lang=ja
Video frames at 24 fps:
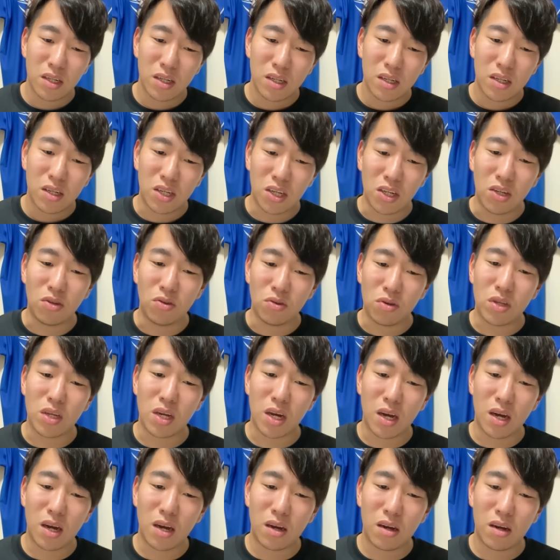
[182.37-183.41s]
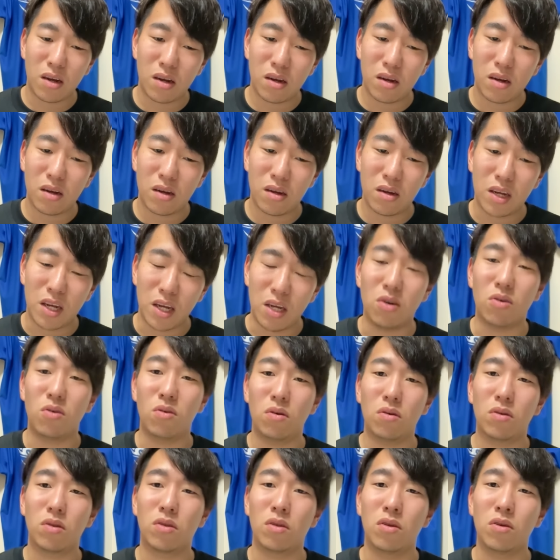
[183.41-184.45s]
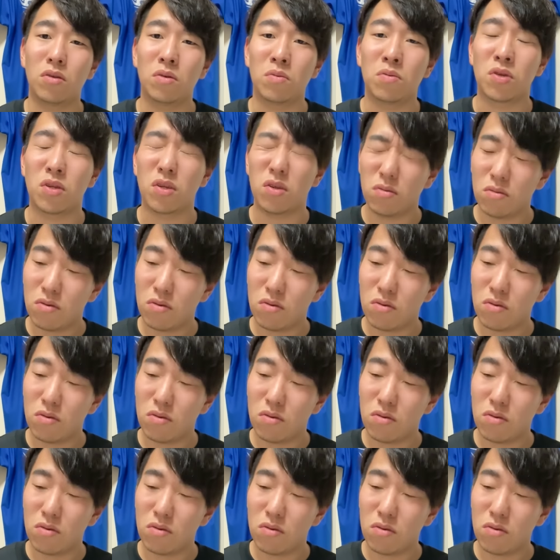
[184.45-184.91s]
しんどさ、疲労っていうのもす